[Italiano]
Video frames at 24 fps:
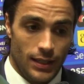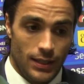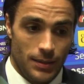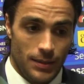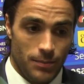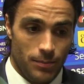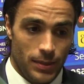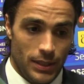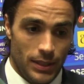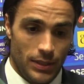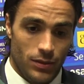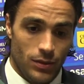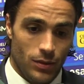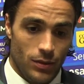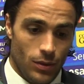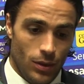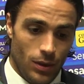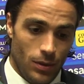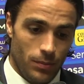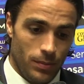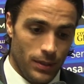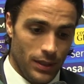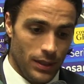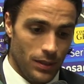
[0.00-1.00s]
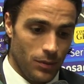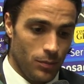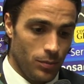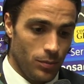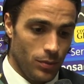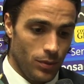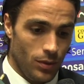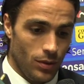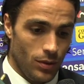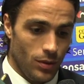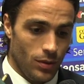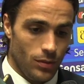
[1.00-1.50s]
l'impegno d'Europa che un
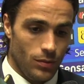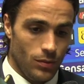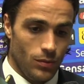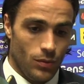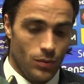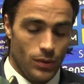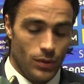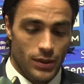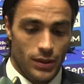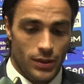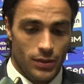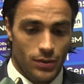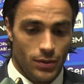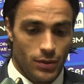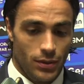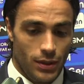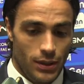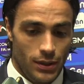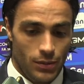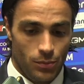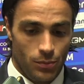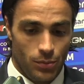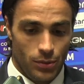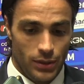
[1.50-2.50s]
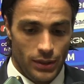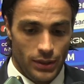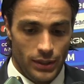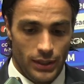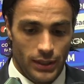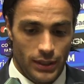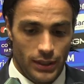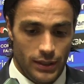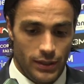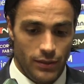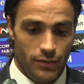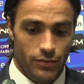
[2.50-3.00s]
po' comunque ti toglie un po'
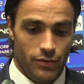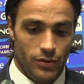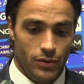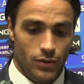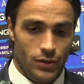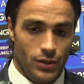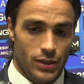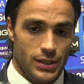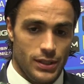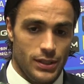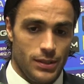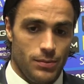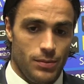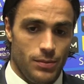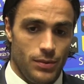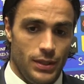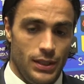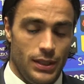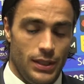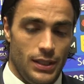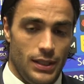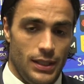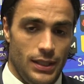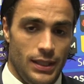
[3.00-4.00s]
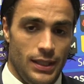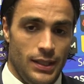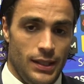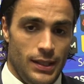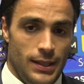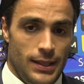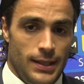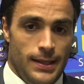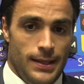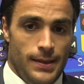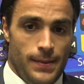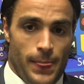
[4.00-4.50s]
di, di forze, poi
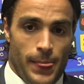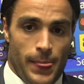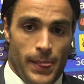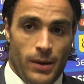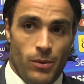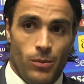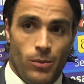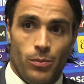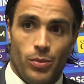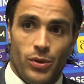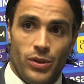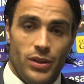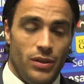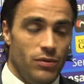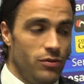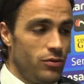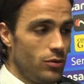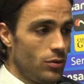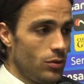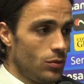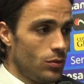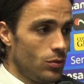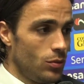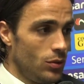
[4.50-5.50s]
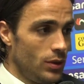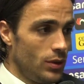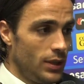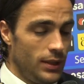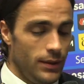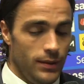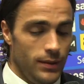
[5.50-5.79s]
un po' di infortuni